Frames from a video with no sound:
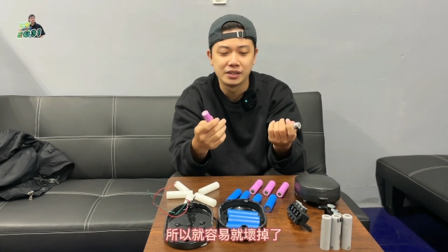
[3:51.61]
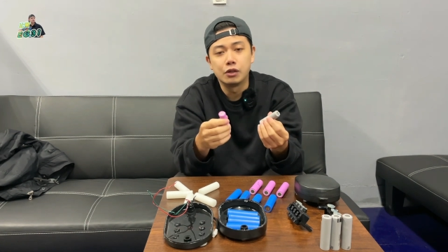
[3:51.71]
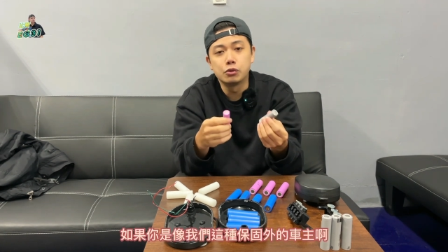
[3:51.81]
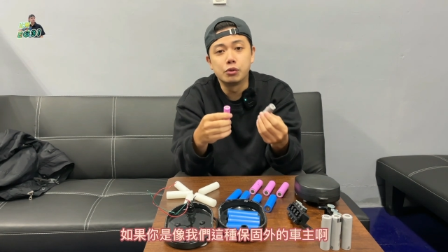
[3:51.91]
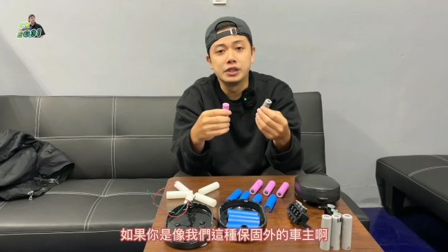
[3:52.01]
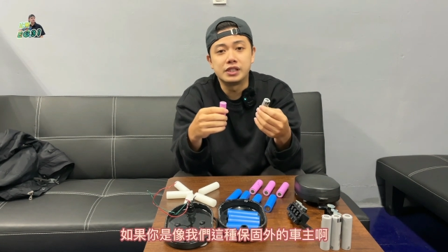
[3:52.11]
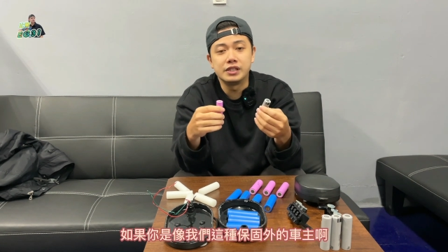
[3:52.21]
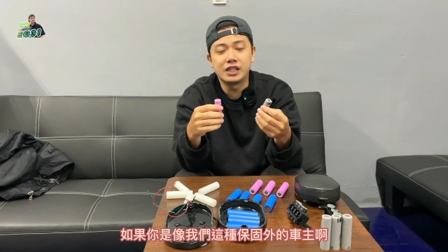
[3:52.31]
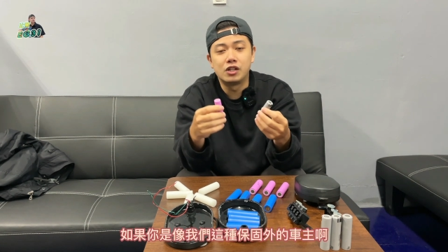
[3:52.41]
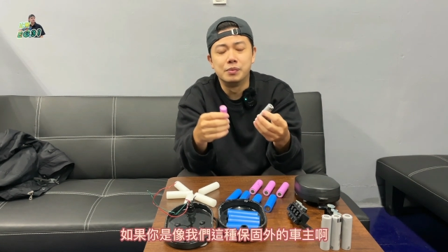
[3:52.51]
那如果你
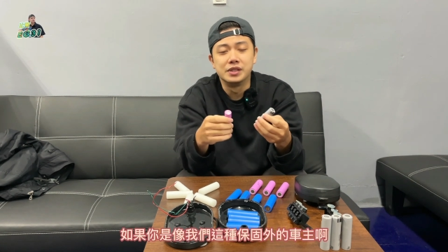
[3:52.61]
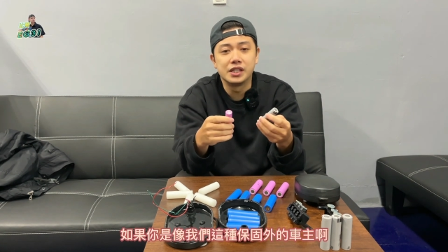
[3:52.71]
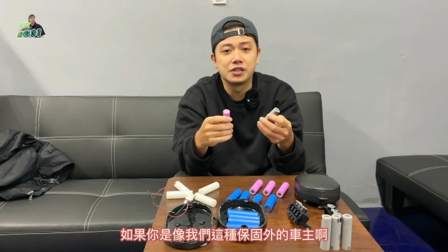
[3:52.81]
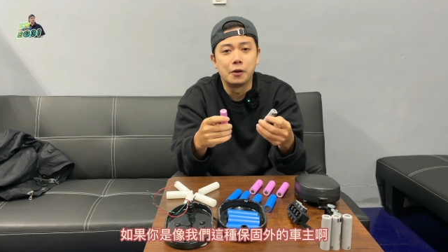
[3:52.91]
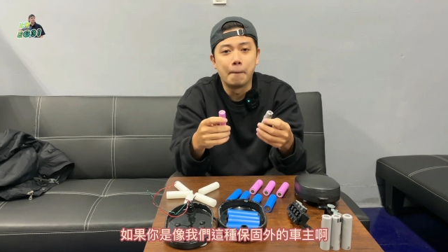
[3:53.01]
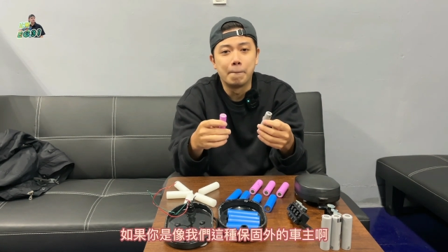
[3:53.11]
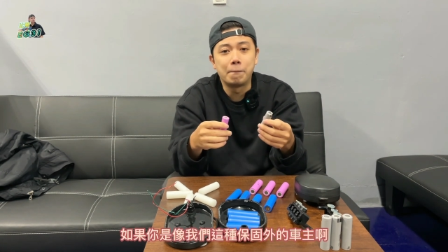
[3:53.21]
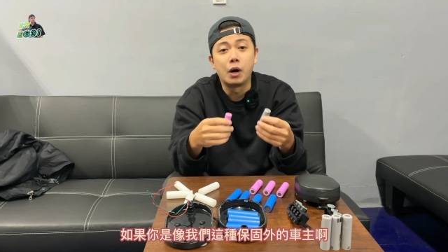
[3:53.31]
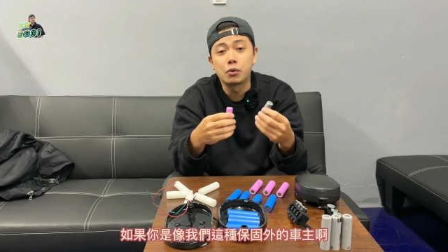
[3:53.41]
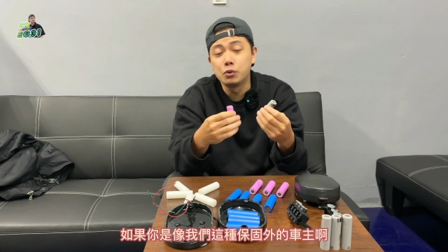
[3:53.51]
是像我们这种
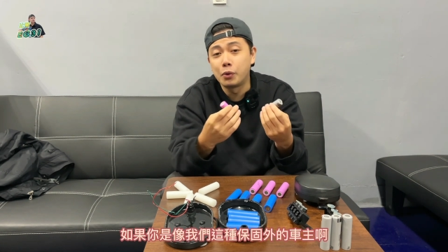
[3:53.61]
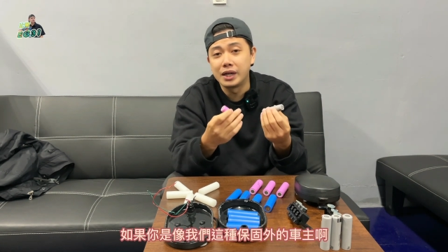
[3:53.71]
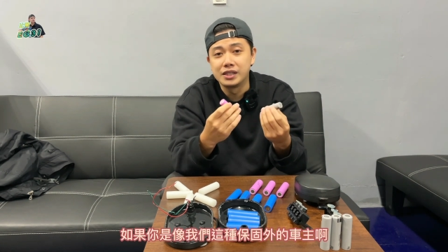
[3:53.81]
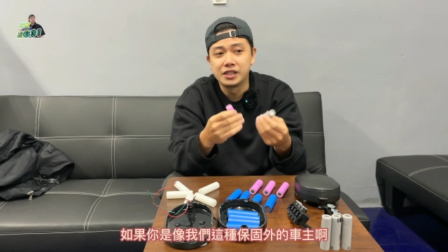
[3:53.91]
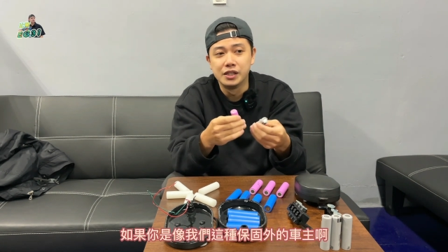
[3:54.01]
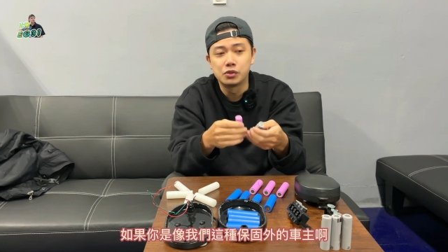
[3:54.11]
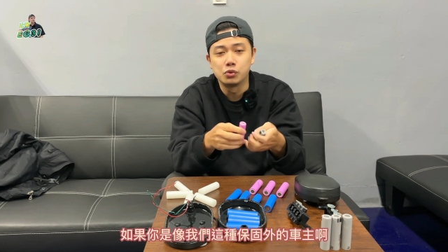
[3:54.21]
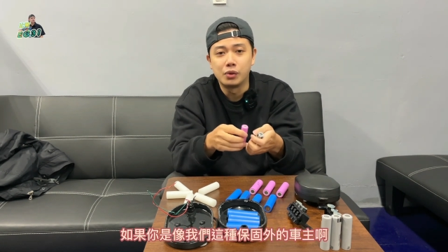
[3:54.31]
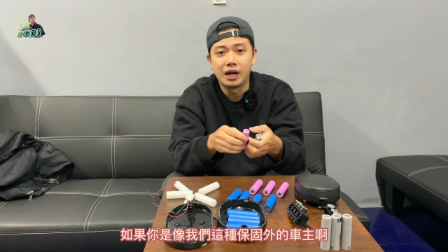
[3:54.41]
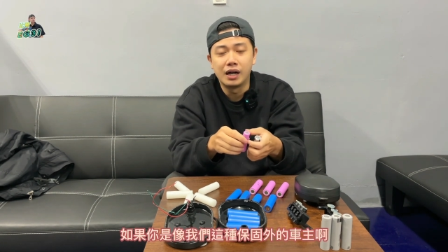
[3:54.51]
保固外的车
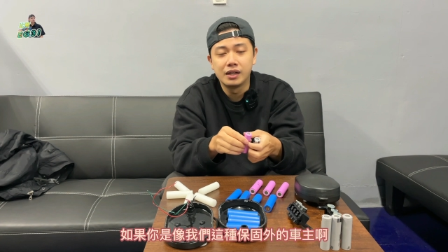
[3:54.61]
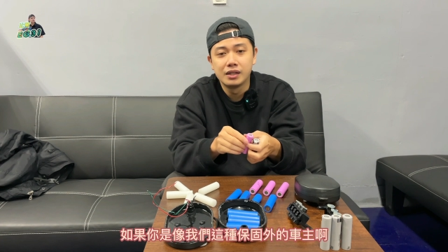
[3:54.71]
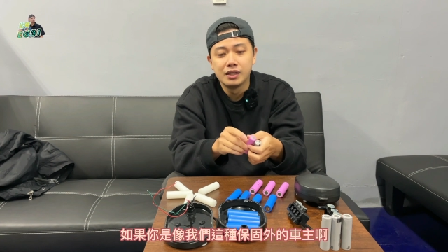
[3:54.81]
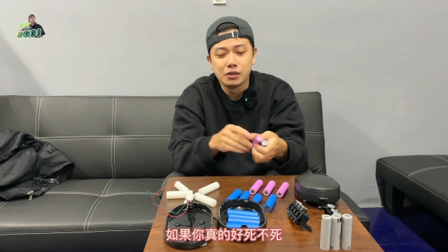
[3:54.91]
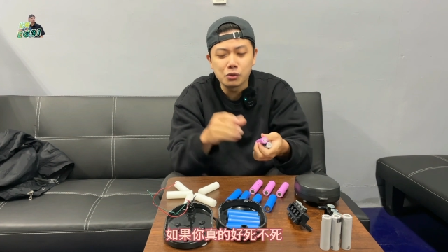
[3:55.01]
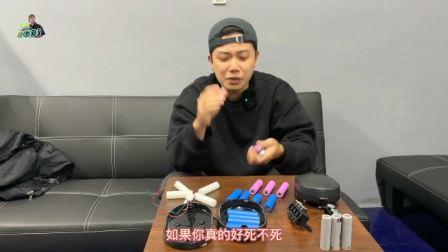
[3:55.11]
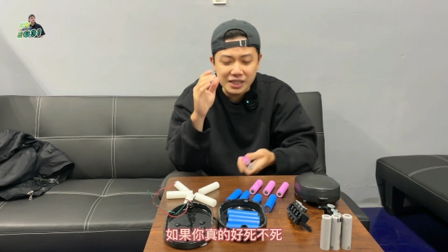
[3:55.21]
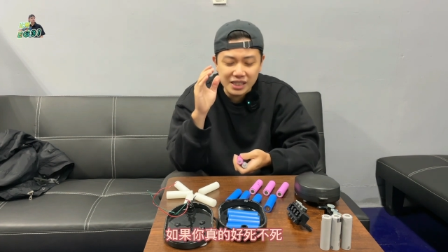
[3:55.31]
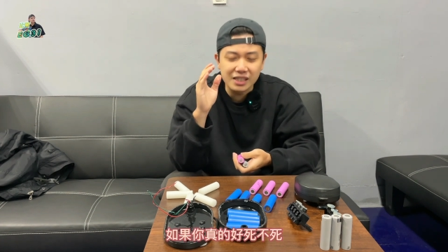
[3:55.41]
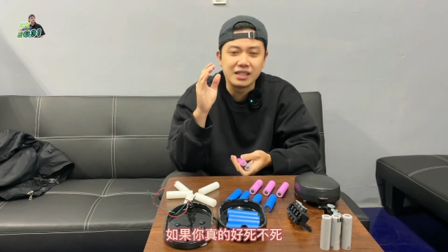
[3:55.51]
主啊，如果
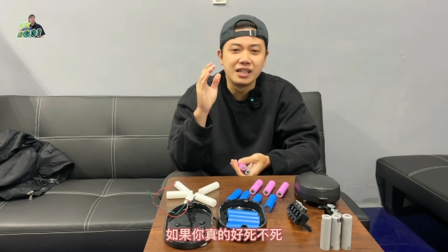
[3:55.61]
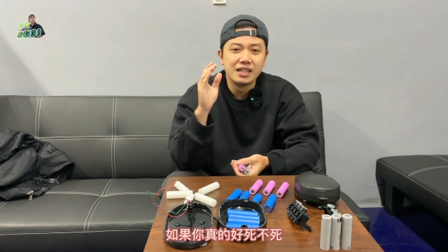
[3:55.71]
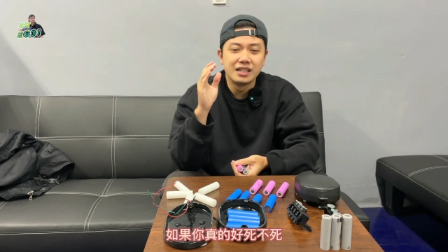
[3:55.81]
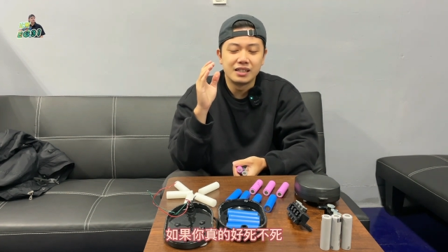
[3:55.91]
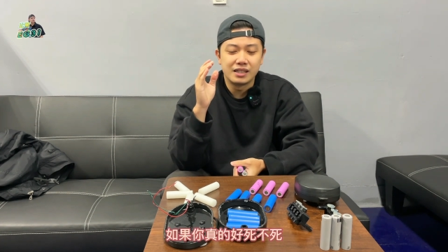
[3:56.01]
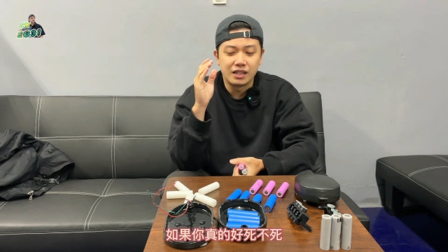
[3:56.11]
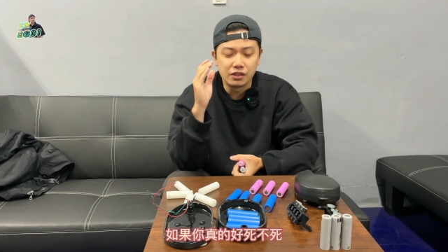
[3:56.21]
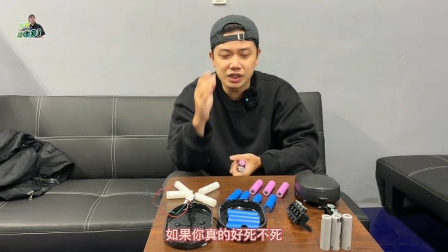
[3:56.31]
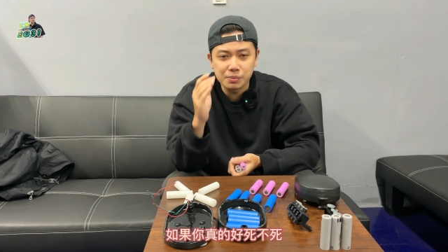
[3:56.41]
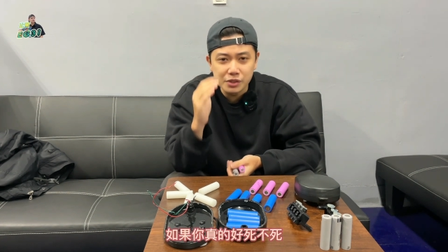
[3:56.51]
你真的
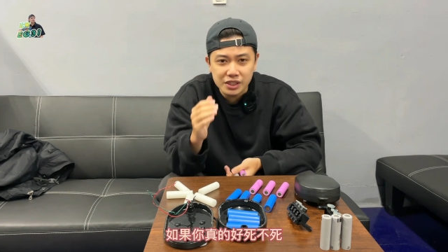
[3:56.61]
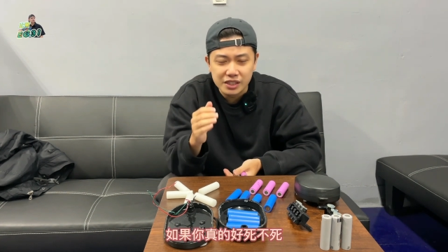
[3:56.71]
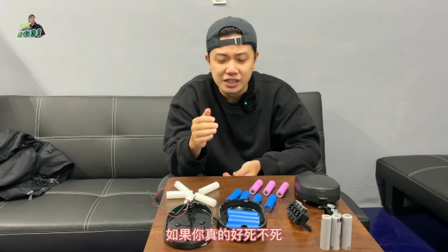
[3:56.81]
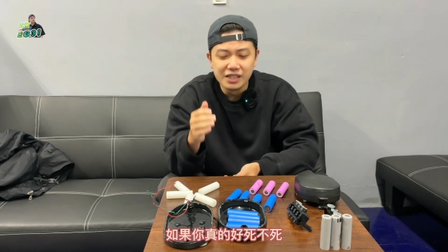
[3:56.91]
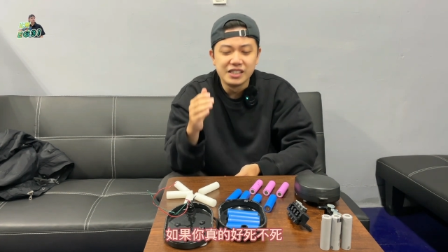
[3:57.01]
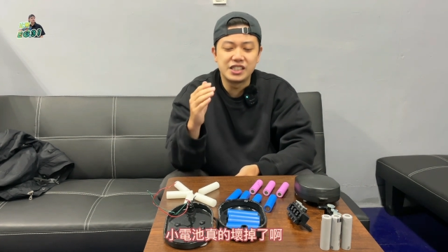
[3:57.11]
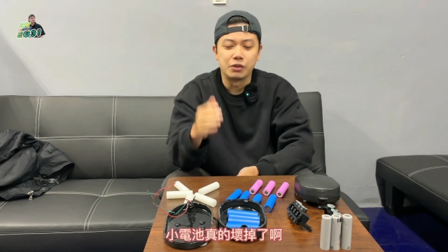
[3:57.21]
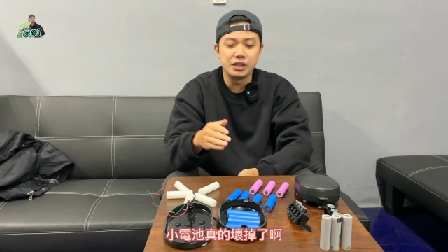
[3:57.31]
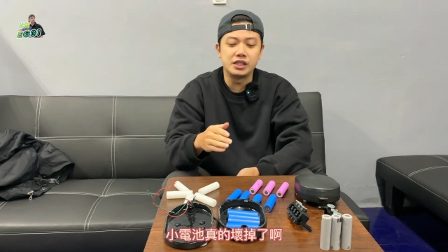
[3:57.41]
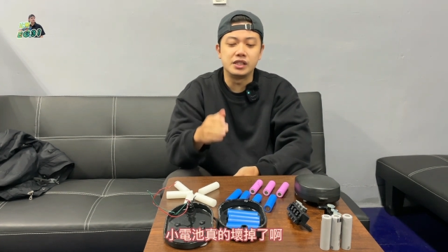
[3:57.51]
好死不死
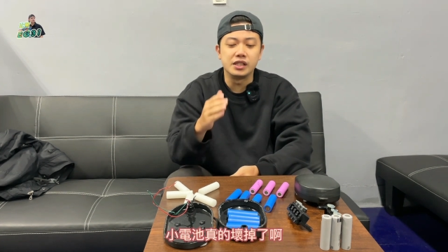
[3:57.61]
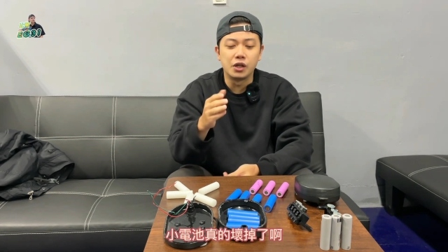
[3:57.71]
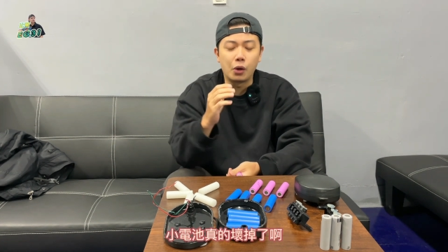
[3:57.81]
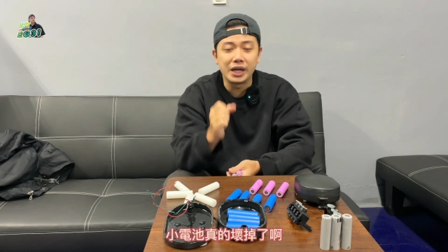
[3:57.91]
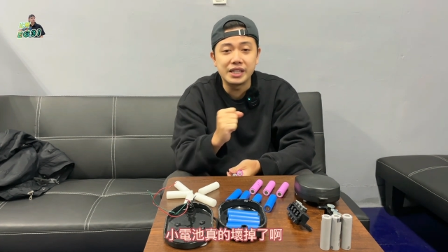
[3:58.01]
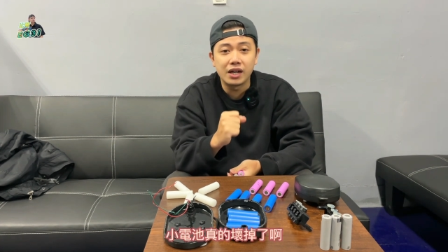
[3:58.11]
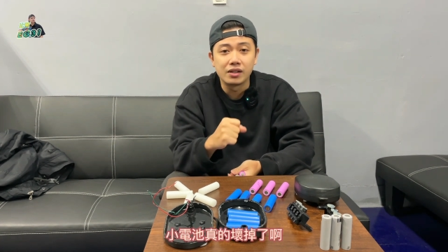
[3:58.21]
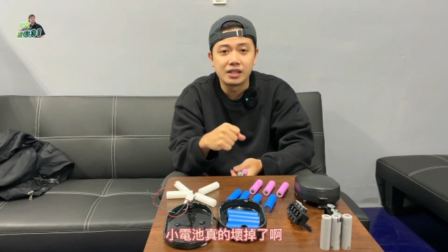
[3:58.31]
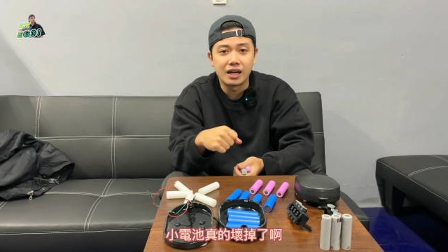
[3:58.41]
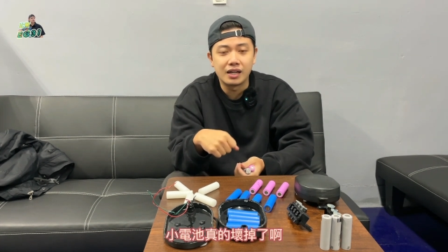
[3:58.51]
小电池真的坏掉
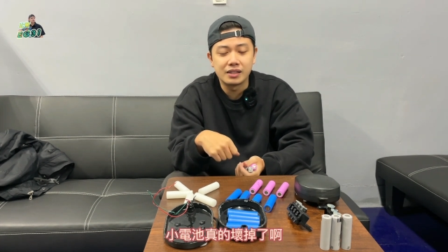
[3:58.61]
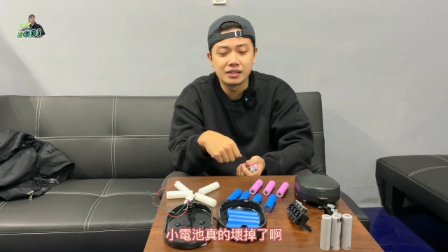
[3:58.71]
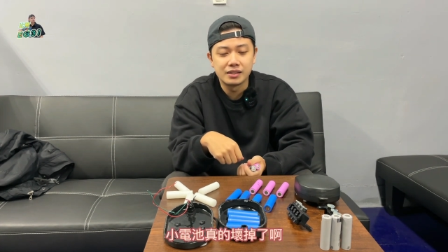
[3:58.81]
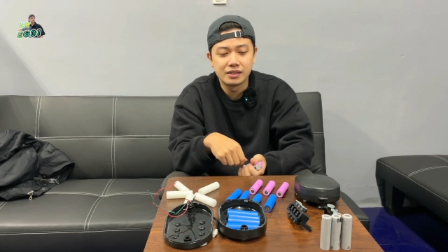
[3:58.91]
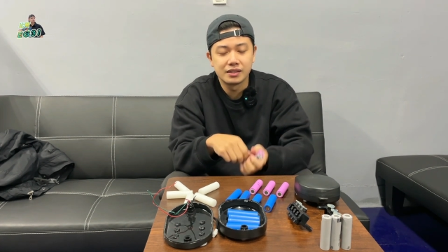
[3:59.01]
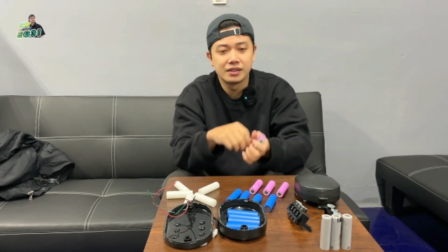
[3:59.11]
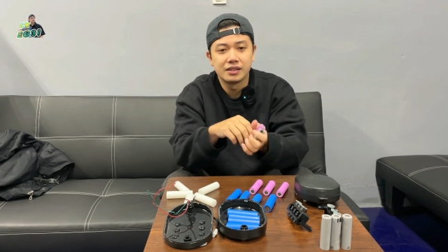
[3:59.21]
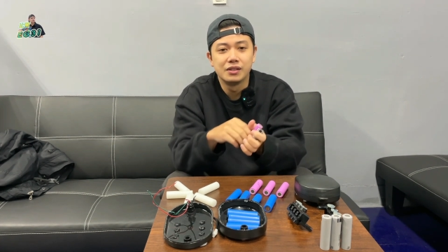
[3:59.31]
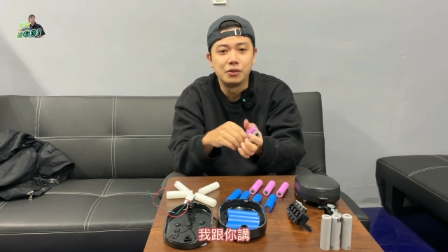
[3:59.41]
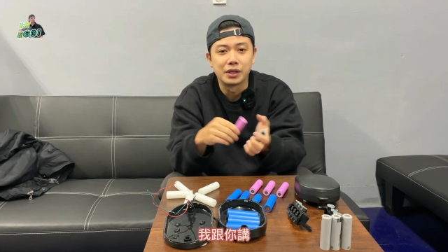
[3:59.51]
了啊，
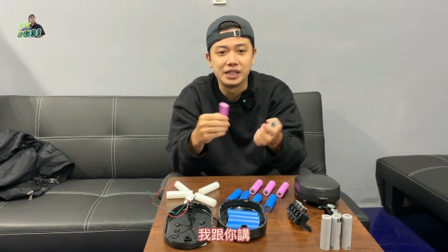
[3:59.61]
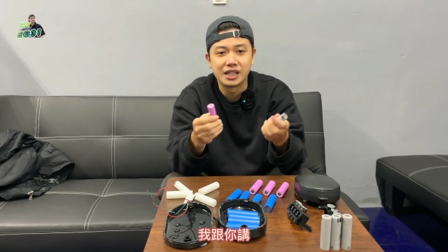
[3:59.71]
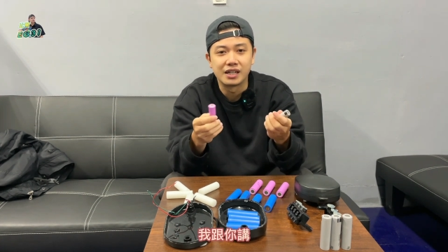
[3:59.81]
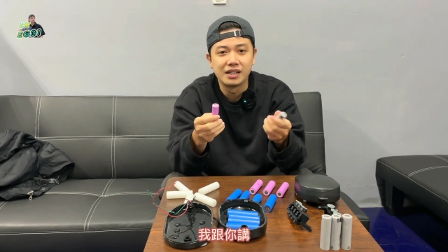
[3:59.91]
我跟你讲，